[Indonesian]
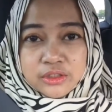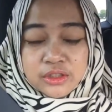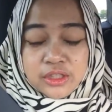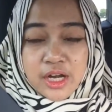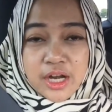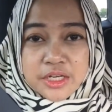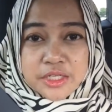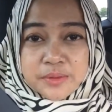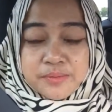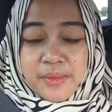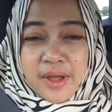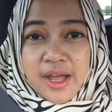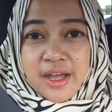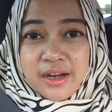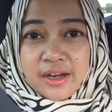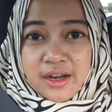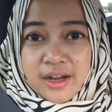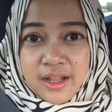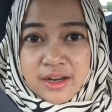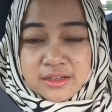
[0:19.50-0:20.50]

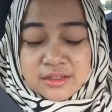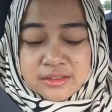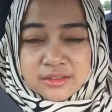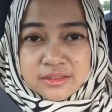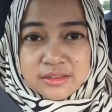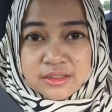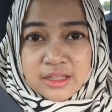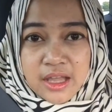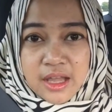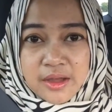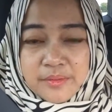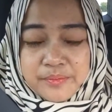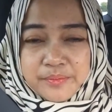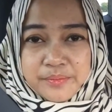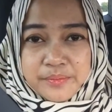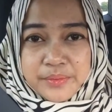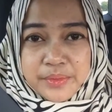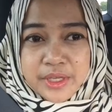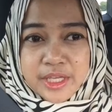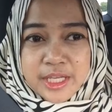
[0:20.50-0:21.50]
transparan
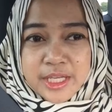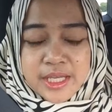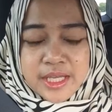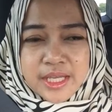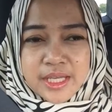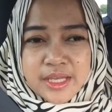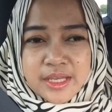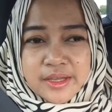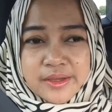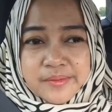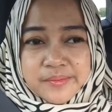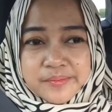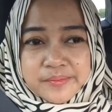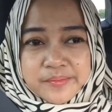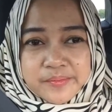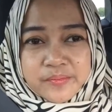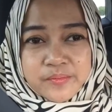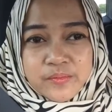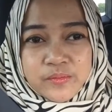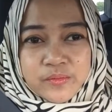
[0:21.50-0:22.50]
tapi
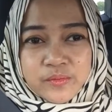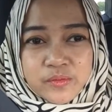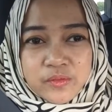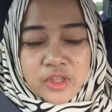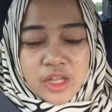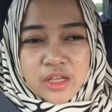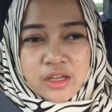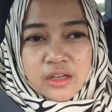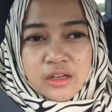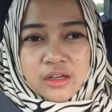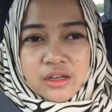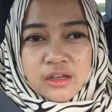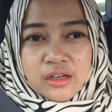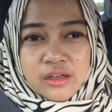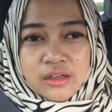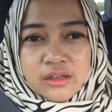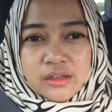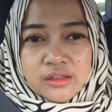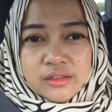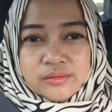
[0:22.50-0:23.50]

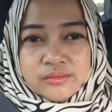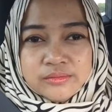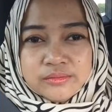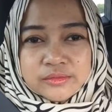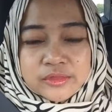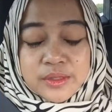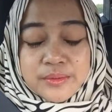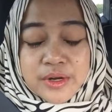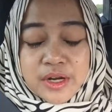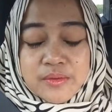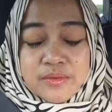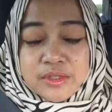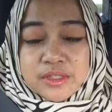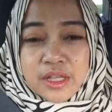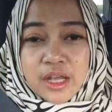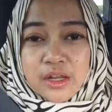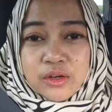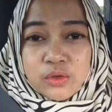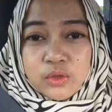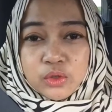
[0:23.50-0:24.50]
um, sebenarnya
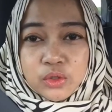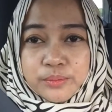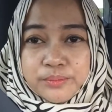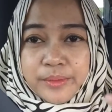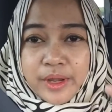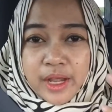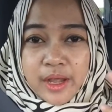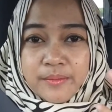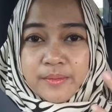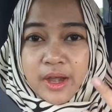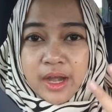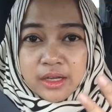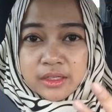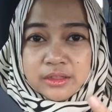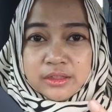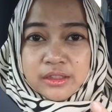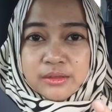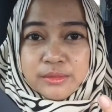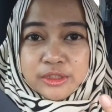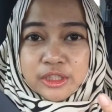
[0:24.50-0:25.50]
bisa nutup makeup banget
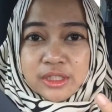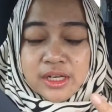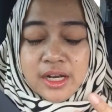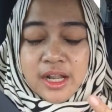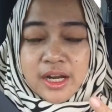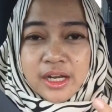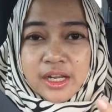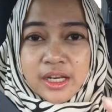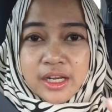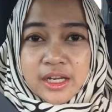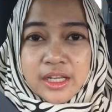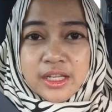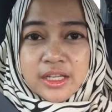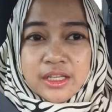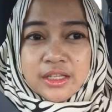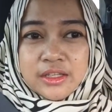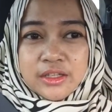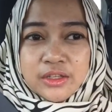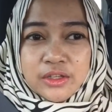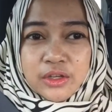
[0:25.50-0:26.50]
kebetulan hari ini
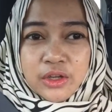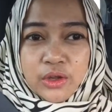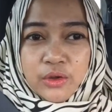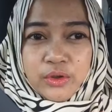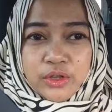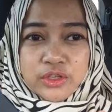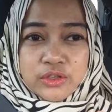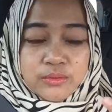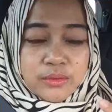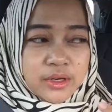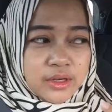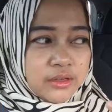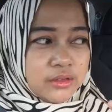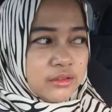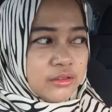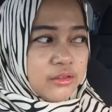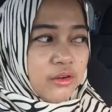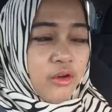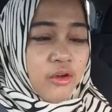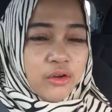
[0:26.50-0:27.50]
gue cuman
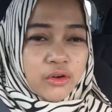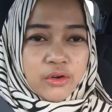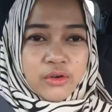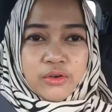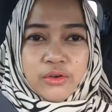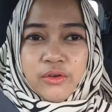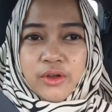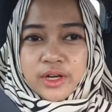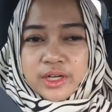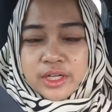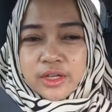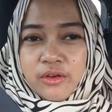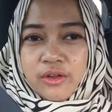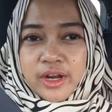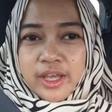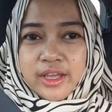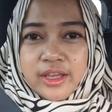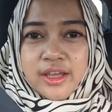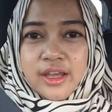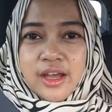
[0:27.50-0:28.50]
nongkrong doang di
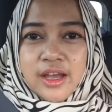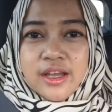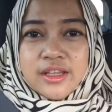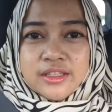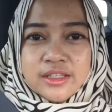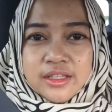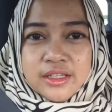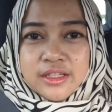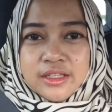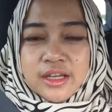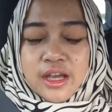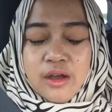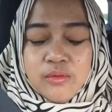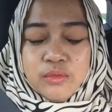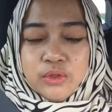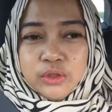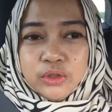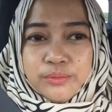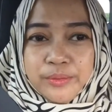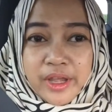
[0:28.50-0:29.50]
kolega jadi nggak
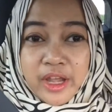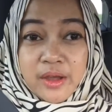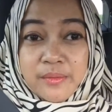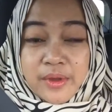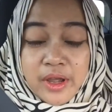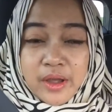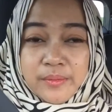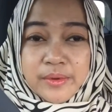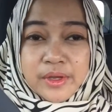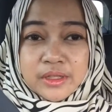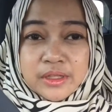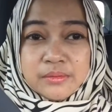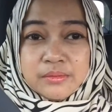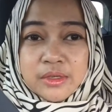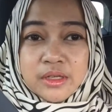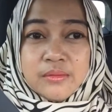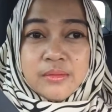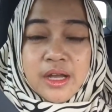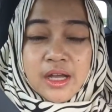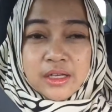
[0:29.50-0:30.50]
butuh makeup makeup yang
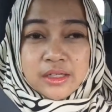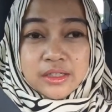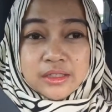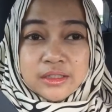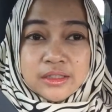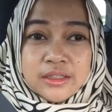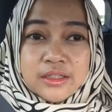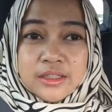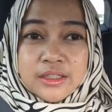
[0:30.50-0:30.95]
tebal banget